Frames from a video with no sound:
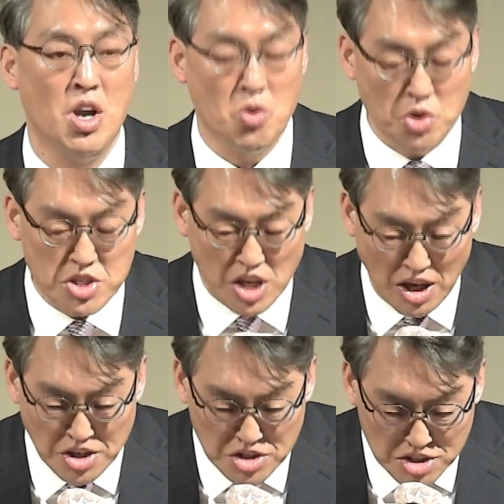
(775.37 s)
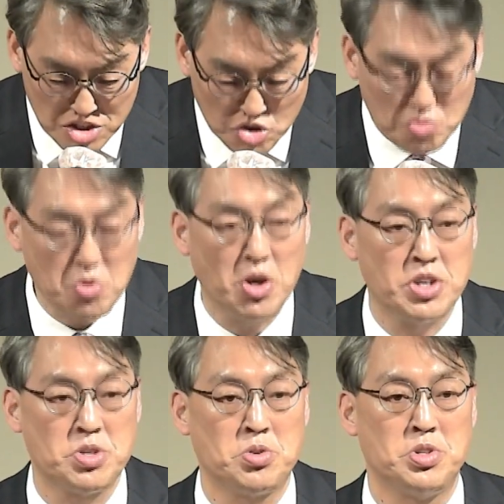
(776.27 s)
우리 자녀들을
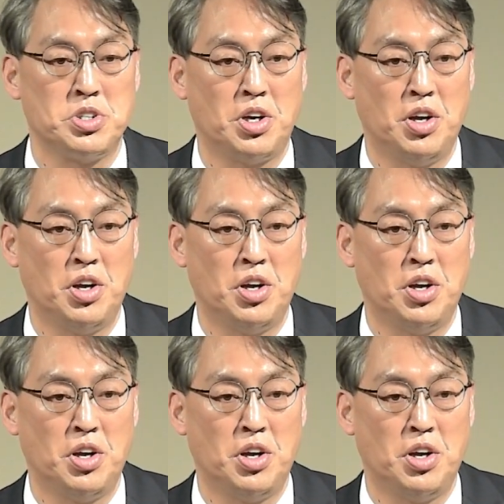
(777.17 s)
축복하시고자